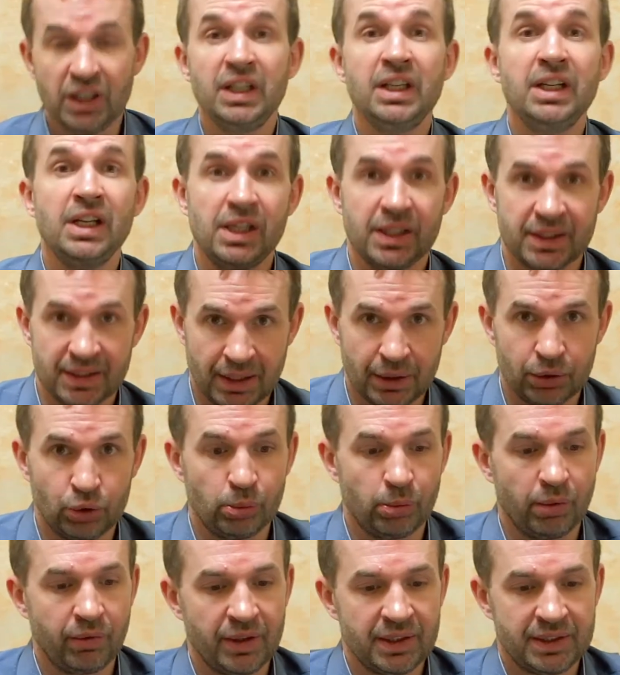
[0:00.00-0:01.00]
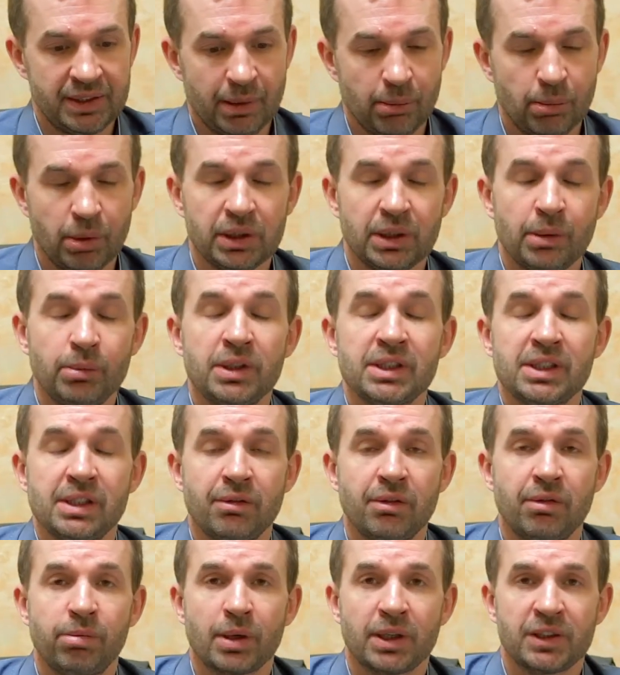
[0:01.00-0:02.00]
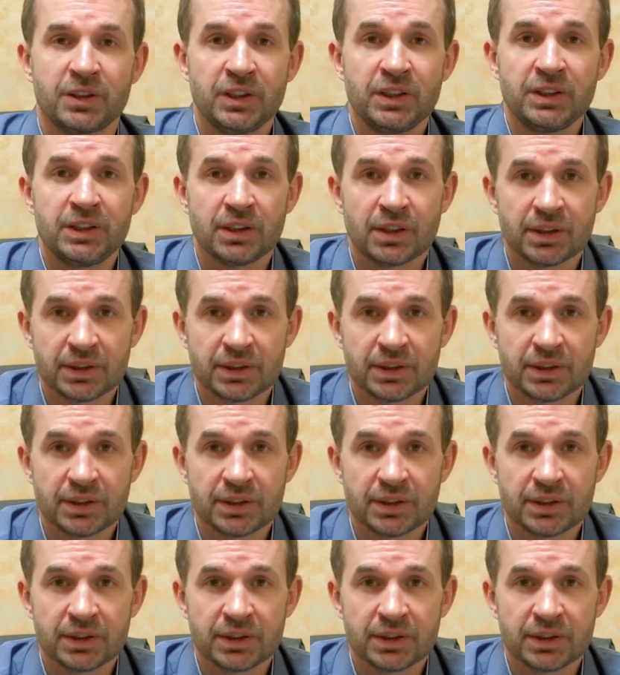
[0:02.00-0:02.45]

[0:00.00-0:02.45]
или задумываясь об этом, если вы в процессе